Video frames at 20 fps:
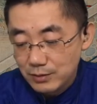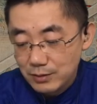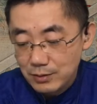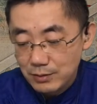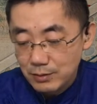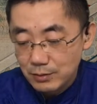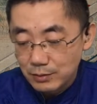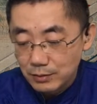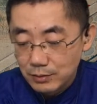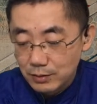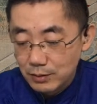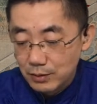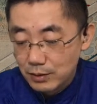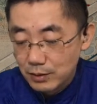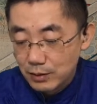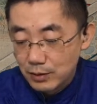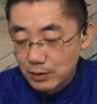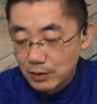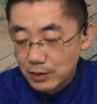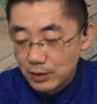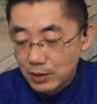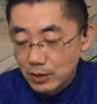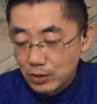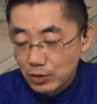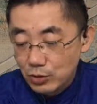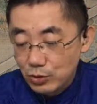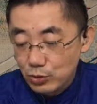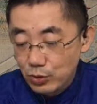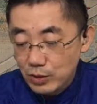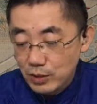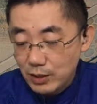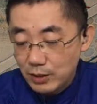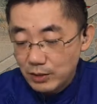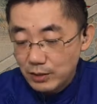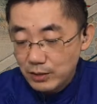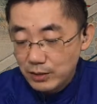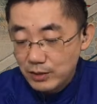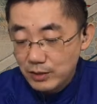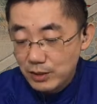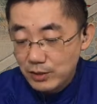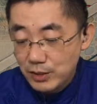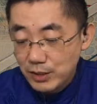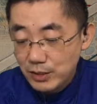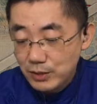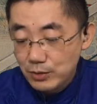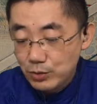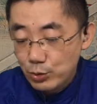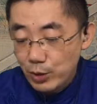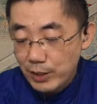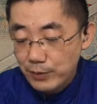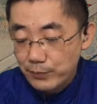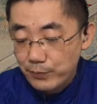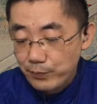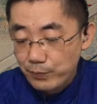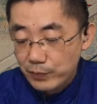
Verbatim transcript: 死。”说着一阵心酸。